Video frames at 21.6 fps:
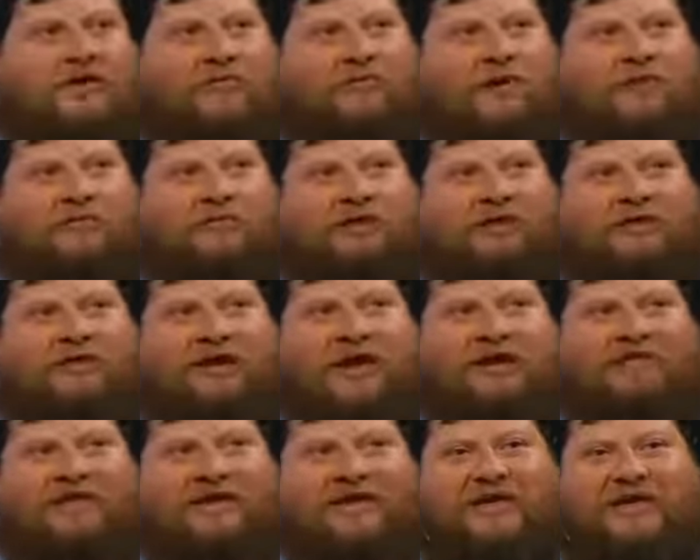Que me arruinó
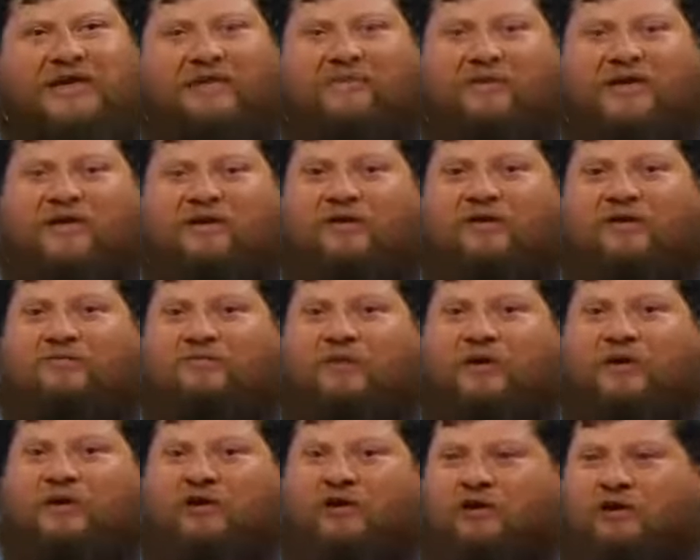la vida, pero,
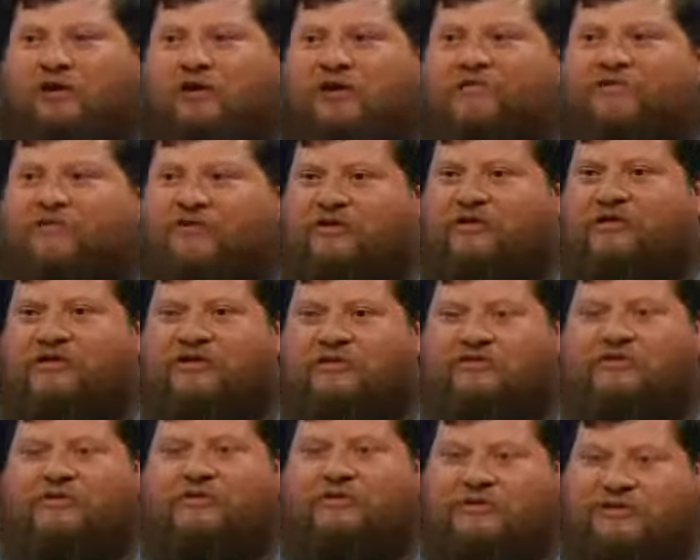pero yo en el
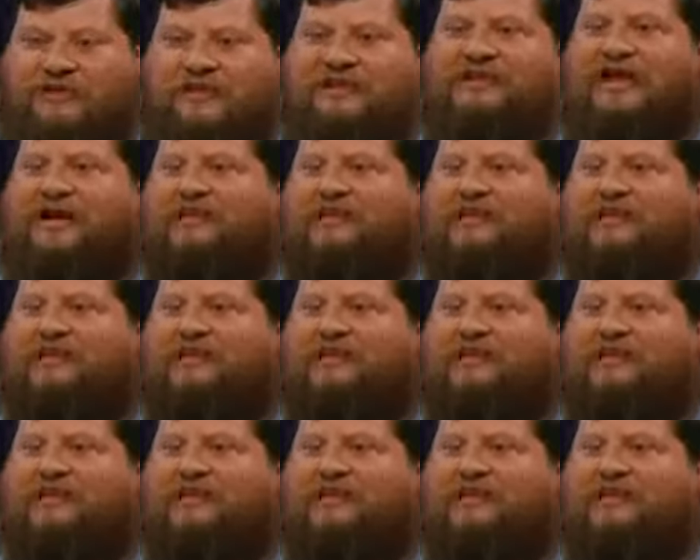fondo sí